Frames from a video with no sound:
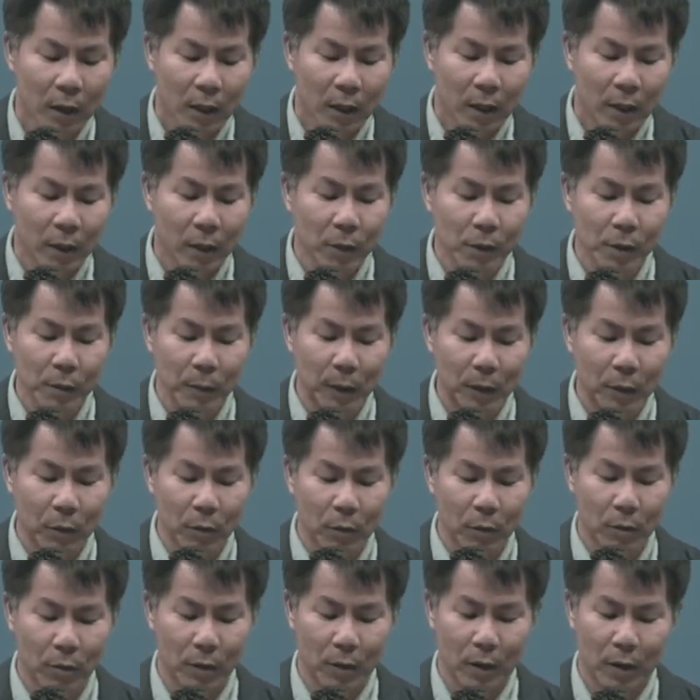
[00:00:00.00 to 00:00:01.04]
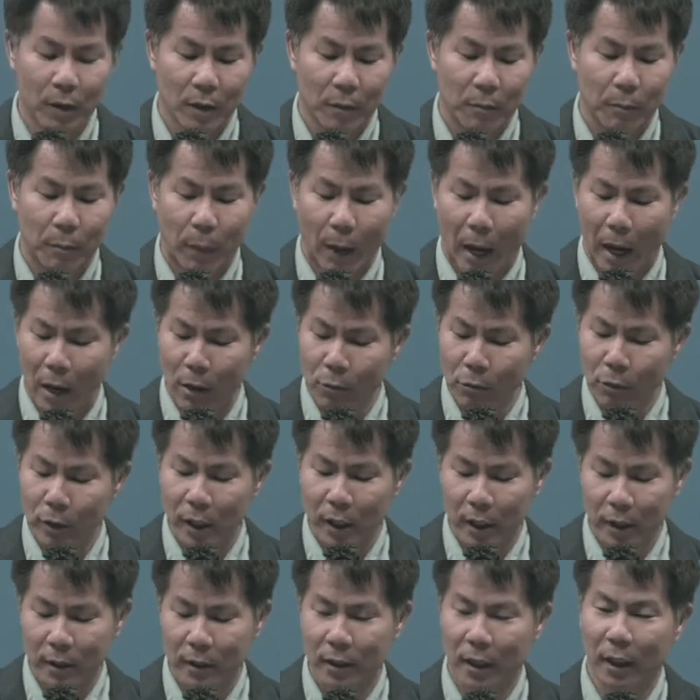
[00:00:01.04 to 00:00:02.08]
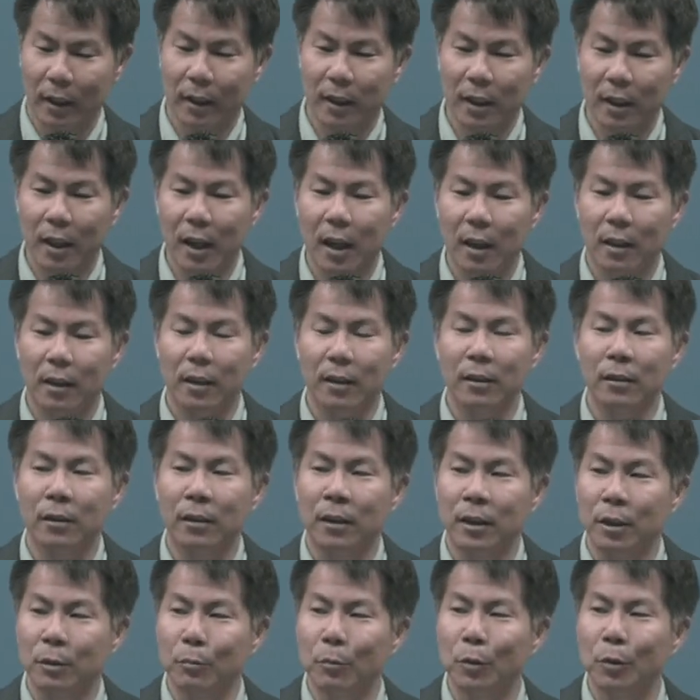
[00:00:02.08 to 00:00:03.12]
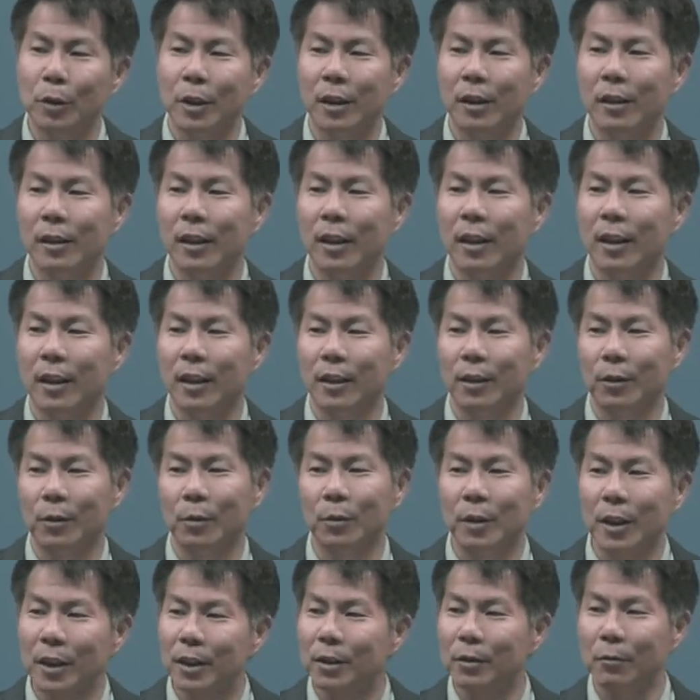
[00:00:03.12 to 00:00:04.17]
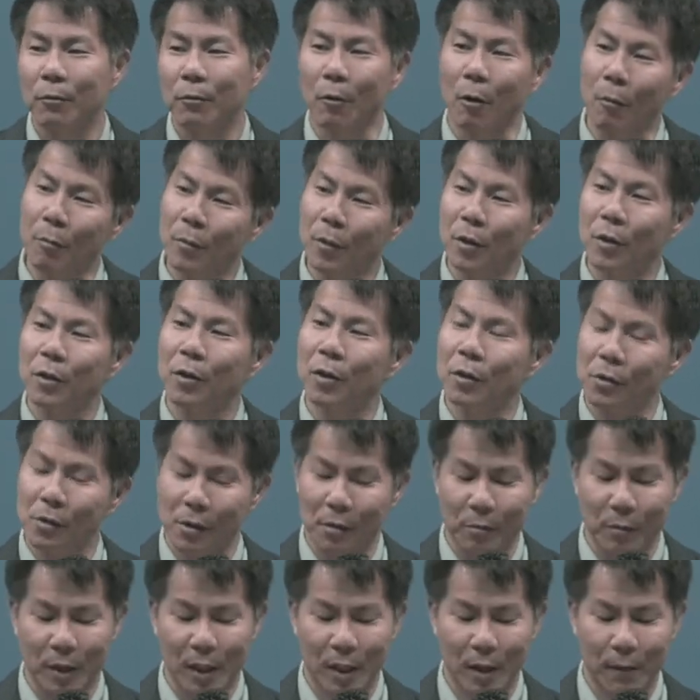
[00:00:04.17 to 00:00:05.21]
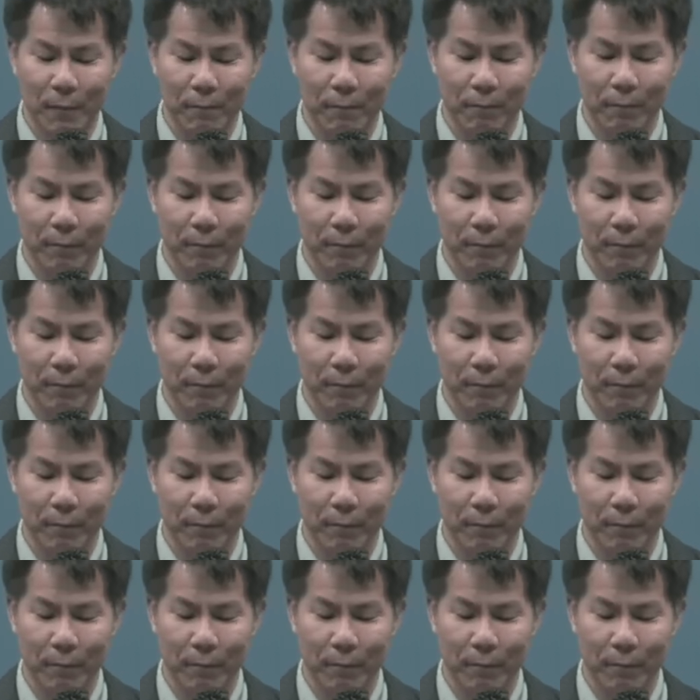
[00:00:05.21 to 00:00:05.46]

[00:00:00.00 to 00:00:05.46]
이것이 바로 바울이 자기가 아끼는 디모델을 향한 또 다른 권면이었습니다.